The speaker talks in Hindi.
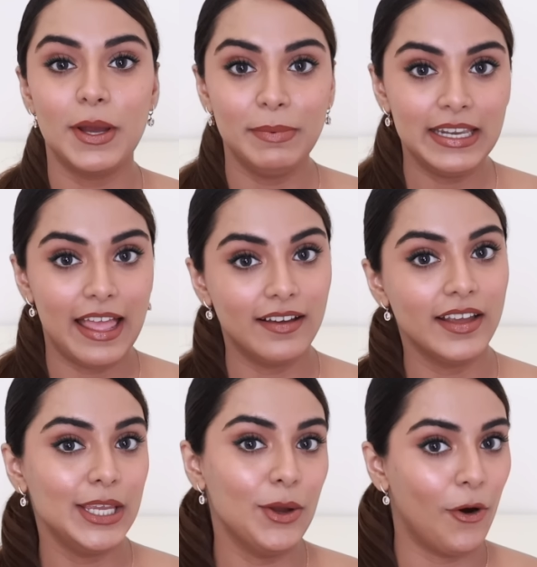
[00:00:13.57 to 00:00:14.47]
अभी नायका
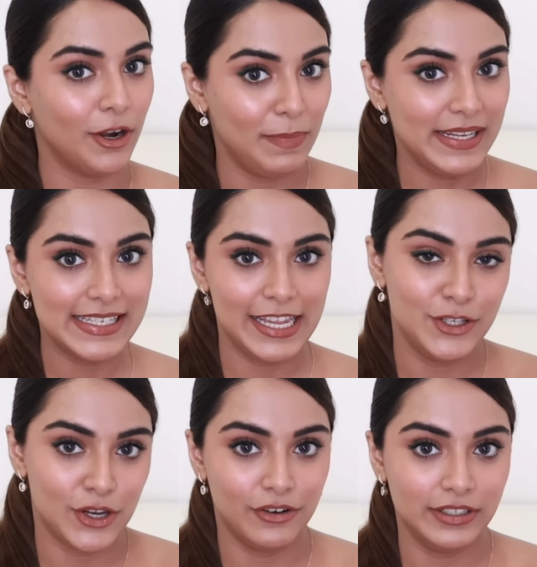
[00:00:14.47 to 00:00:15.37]
की हॉट पिंक सेल
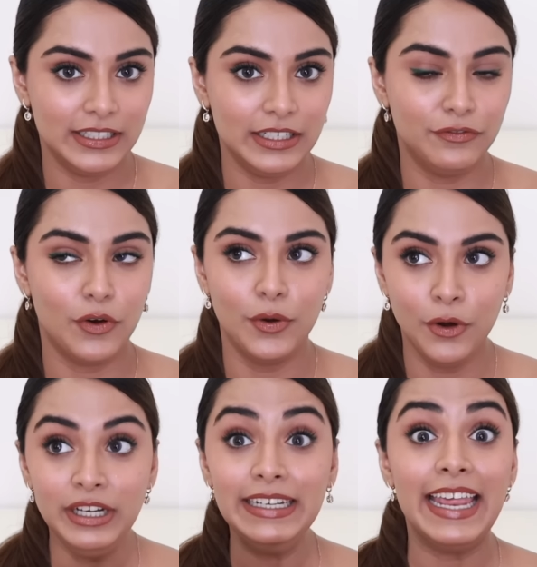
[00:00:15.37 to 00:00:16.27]
चल रही थी फॉर
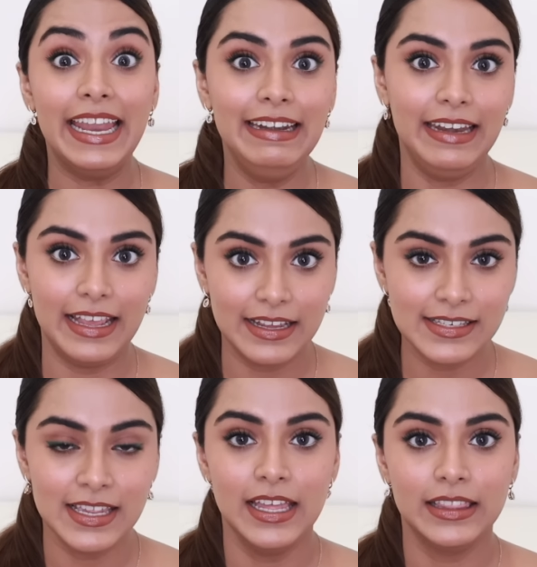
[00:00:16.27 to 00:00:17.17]
गुड टेन
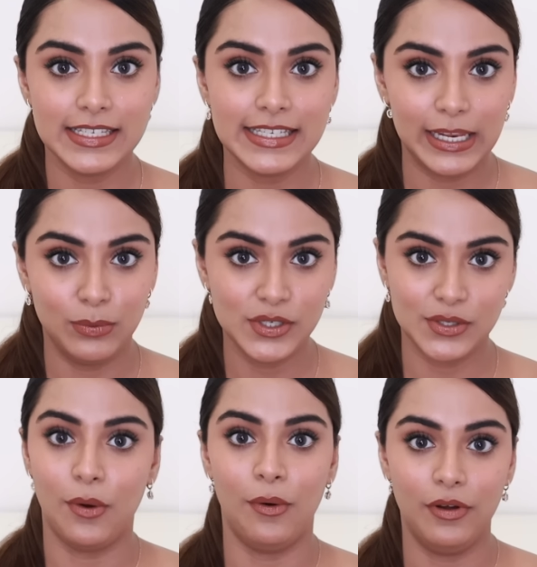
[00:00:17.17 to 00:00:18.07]
डेज द सेल वाज
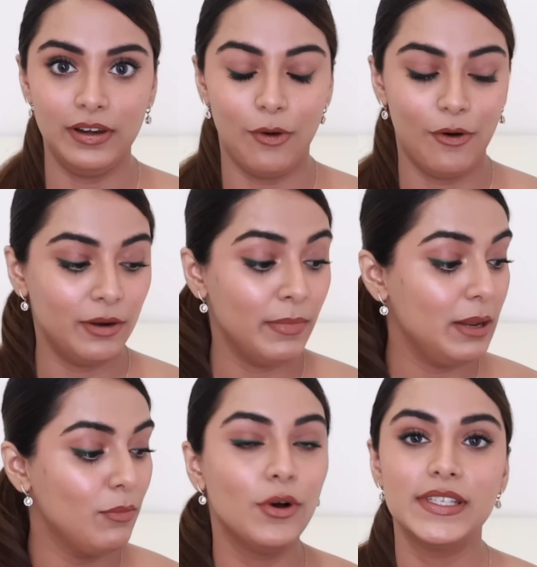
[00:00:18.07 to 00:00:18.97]
ऑन और मैंने
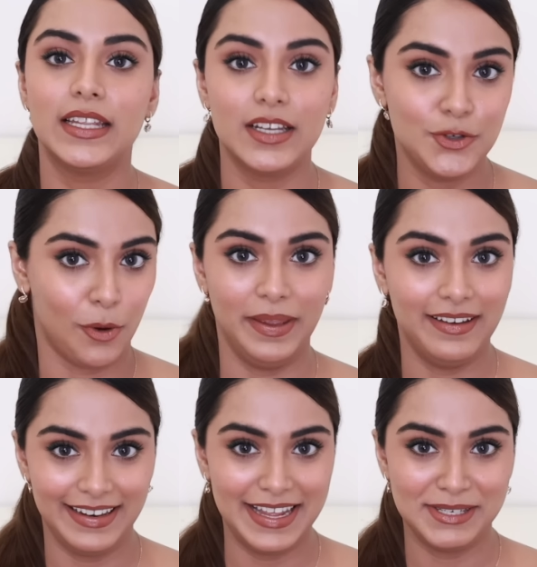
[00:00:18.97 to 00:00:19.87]
बहुत ज़्यादा शॉपिंग
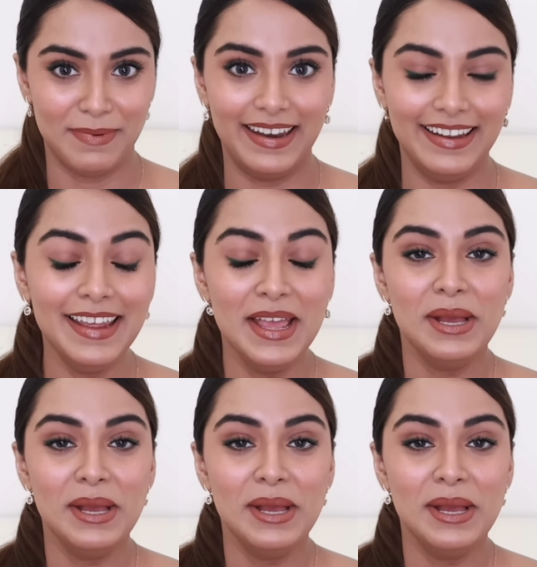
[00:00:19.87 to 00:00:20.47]
करी है इस बारी